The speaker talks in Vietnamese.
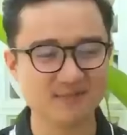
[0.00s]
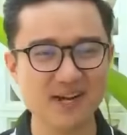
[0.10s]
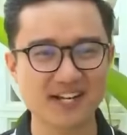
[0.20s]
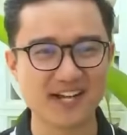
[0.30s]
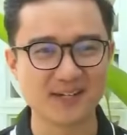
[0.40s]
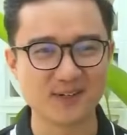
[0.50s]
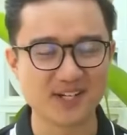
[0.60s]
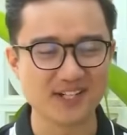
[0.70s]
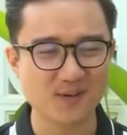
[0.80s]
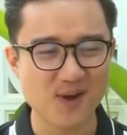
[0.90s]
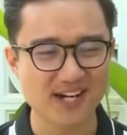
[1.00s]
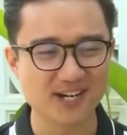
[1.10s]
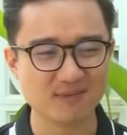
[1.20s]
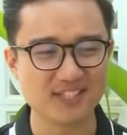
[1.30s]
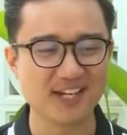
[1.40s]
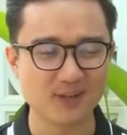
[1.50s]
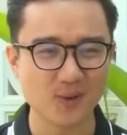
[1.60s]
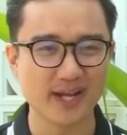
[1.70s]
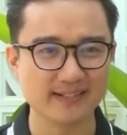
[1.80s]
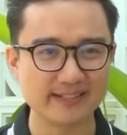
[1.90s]
những bước nhảy, nói đến những hoạt động thiện
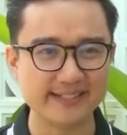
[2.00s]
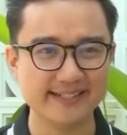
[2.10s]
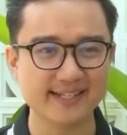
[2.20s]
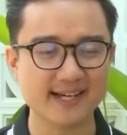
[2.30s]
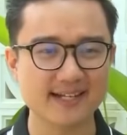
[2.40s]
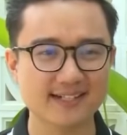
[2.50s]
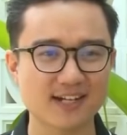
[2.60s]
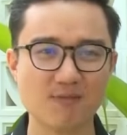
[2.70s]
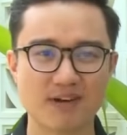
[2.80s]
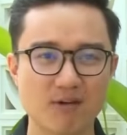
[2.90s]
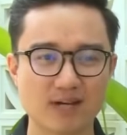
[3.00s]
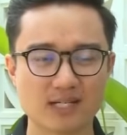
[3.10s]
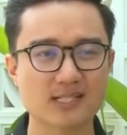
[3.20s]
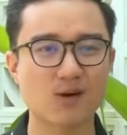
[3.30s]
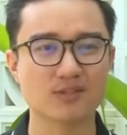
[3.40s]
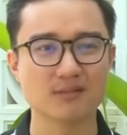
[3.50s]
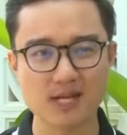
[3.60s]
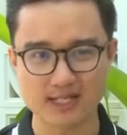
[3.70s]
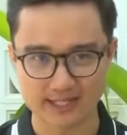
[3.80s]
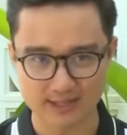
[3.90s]
nguyện, những ý nghĩa cộng đồng đằng sau những bước